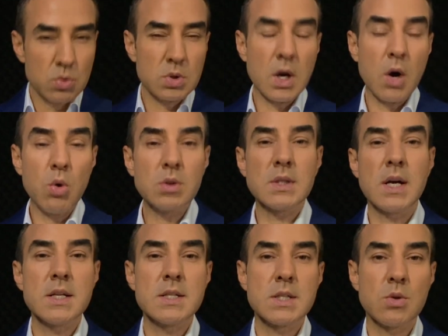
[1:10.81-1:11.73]
bunun daha 10
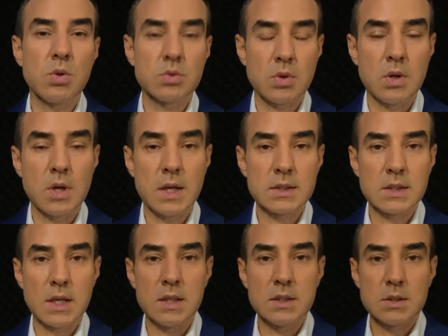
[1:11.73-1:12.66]
tanesi kontrol
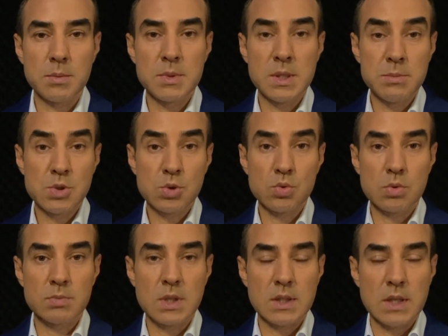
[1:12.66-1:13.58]
altına alınabilmiş
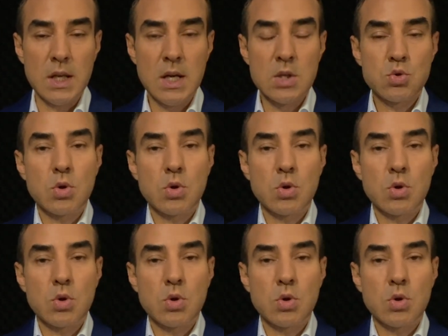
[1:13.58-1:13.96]
durumda değil.